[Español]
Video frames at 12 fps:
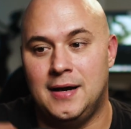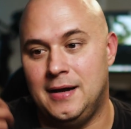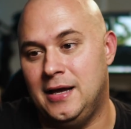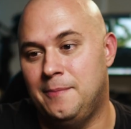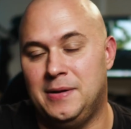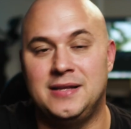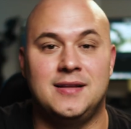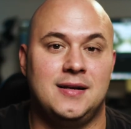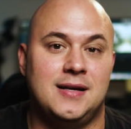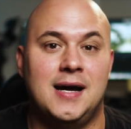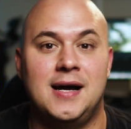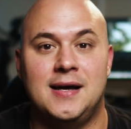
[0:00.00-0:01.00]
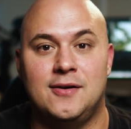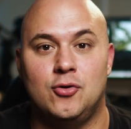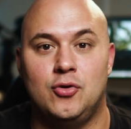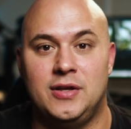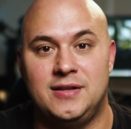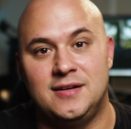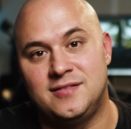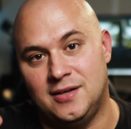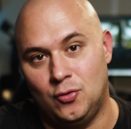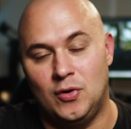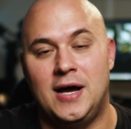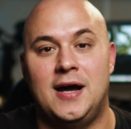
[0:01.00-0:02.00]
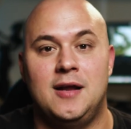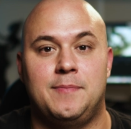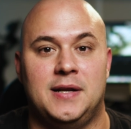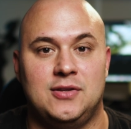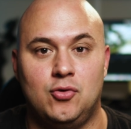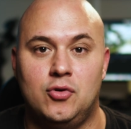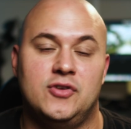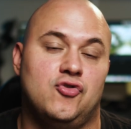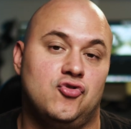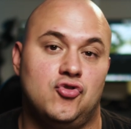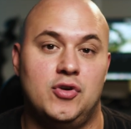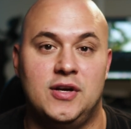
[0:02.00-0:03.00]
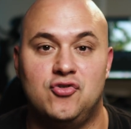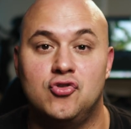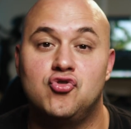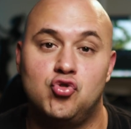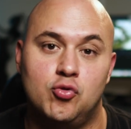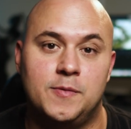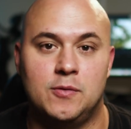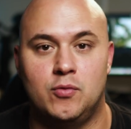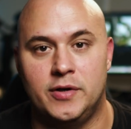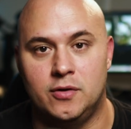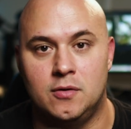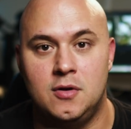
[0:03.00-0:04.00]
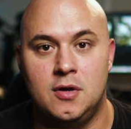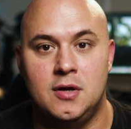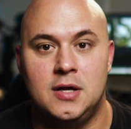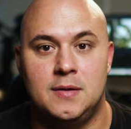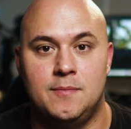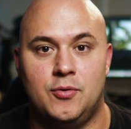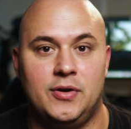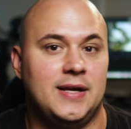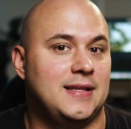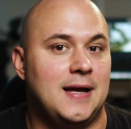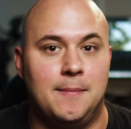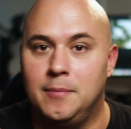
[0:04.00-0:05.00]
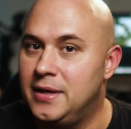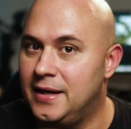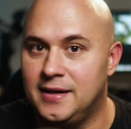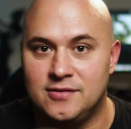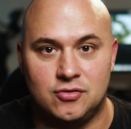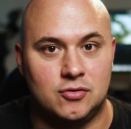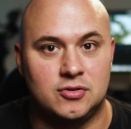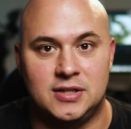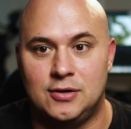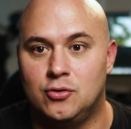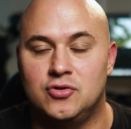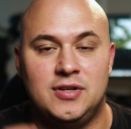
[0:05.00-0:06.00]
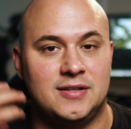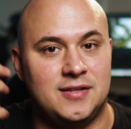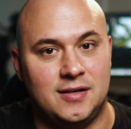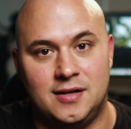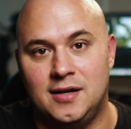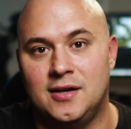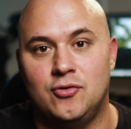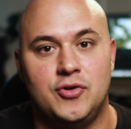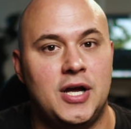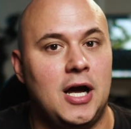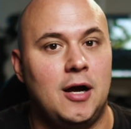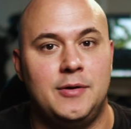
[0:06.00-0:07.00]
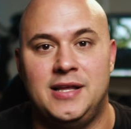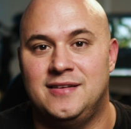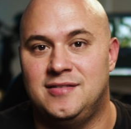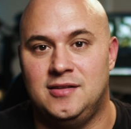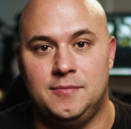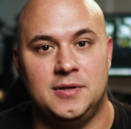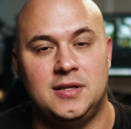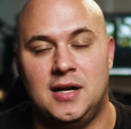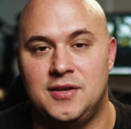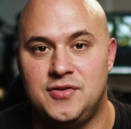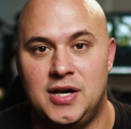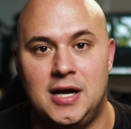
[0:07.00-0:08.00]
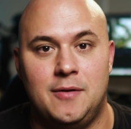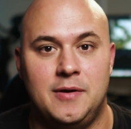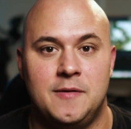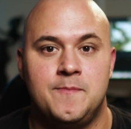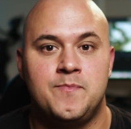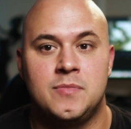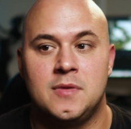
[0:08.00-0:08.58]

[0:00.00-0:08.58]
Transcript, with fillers: eh, prenda el carro desde el celular, para todo eso. Eso, es súper bueno, porque también eso es otra cosa, estar cargando llaves, de que se te pierda las llaves